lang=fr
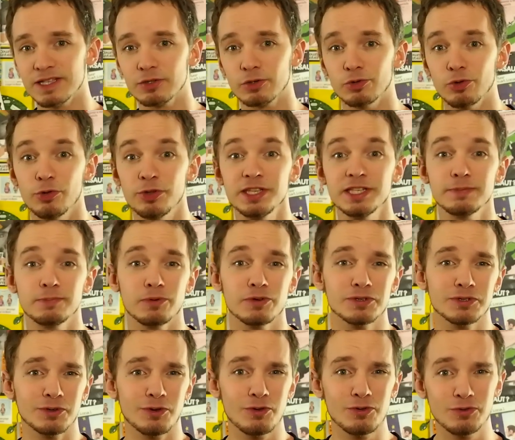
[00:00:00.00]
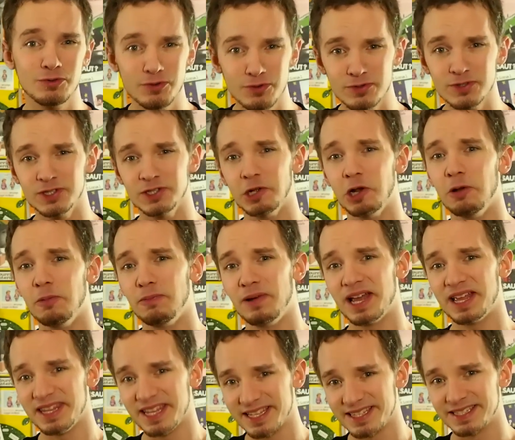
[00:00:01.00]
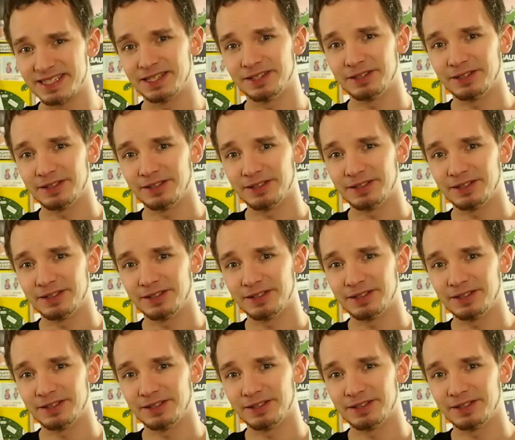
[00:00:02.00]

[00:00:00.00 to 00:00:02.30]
qu'on ne dispose que d'une seule planète.